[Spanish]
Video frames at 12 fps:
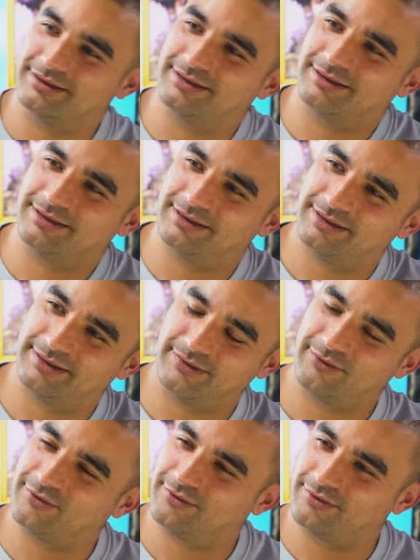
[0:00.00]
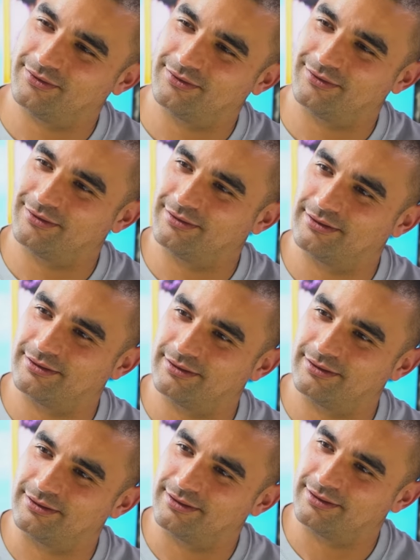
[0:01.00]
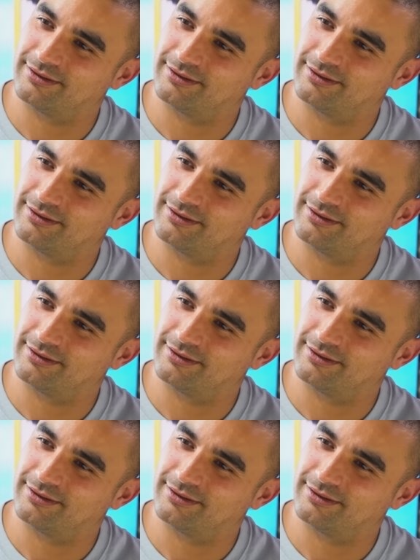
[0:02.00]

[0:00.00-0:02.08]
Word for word: Igual con el tiempo uno,